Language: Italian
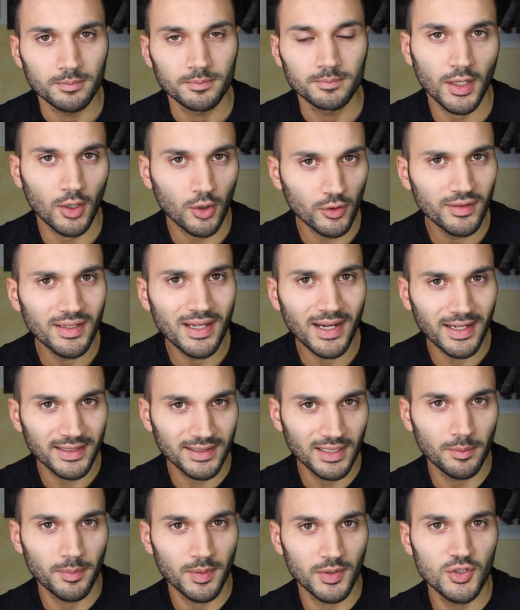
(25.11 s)
E così anche
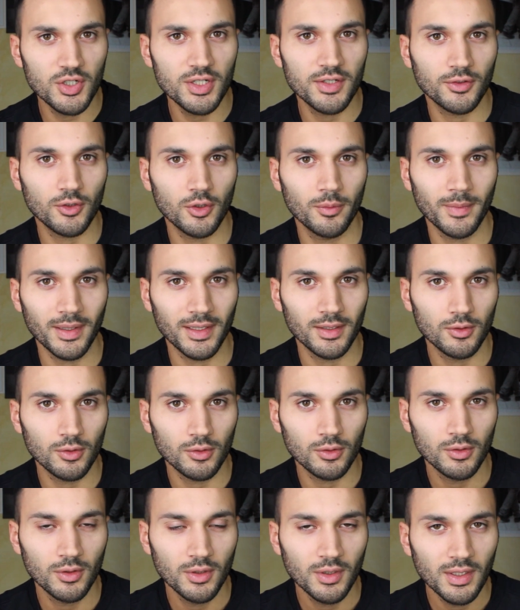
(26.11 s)
del PC,
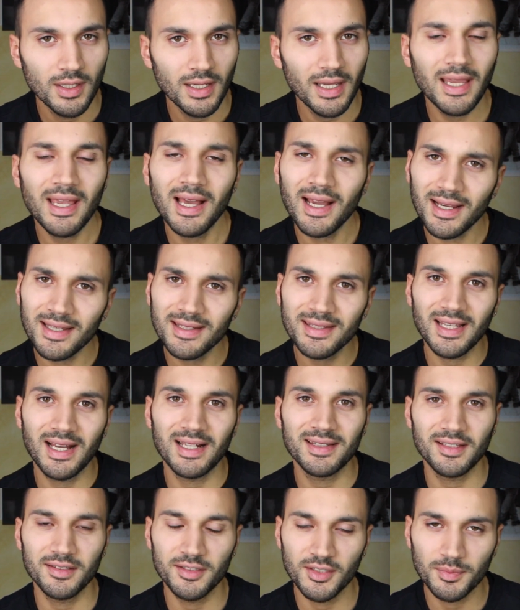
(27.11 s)
scommetto, e anche di
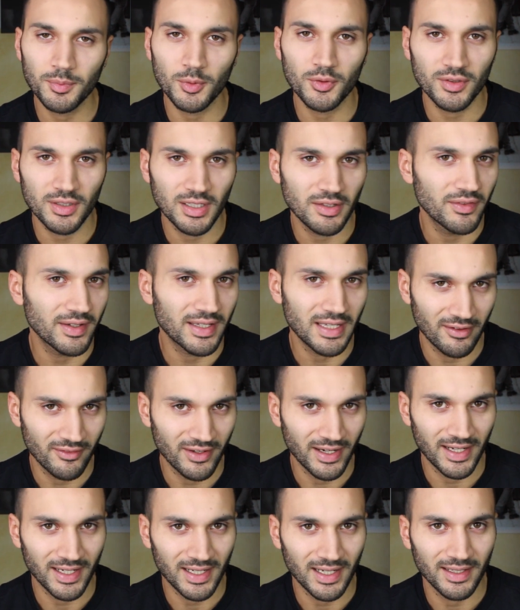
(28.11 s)
altri dispositivi che
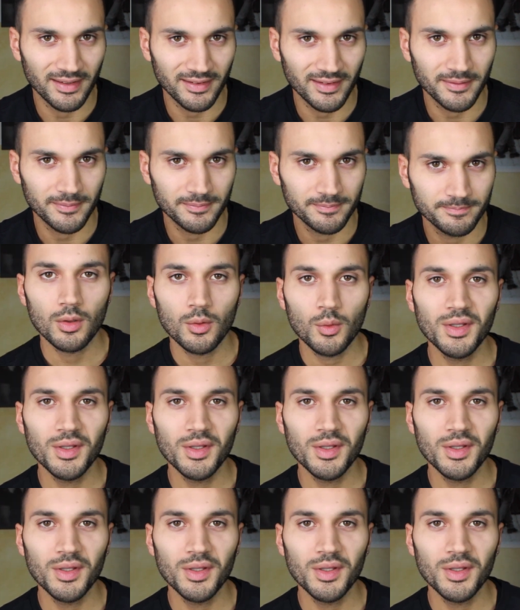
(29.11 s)
avrai in casa.